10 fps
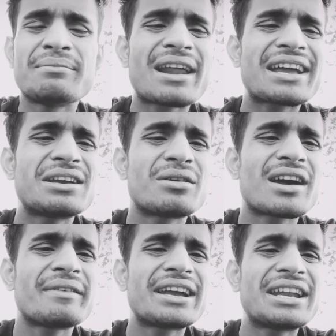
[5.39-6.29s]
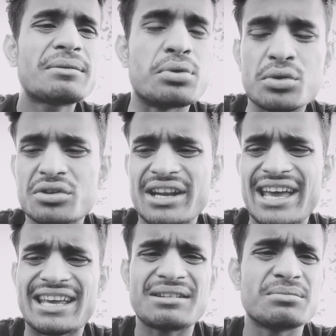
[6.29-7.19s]
ইমরা কী করে আমাকে এটাই ভোট
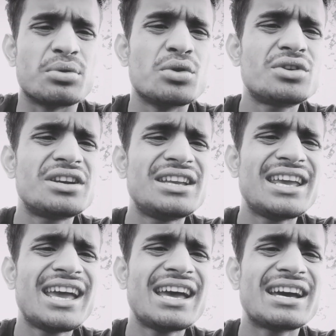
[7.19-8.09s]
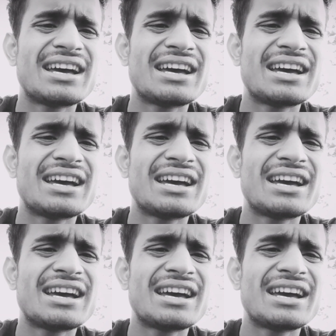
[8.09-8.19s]
নেয় ভোট নিয়ে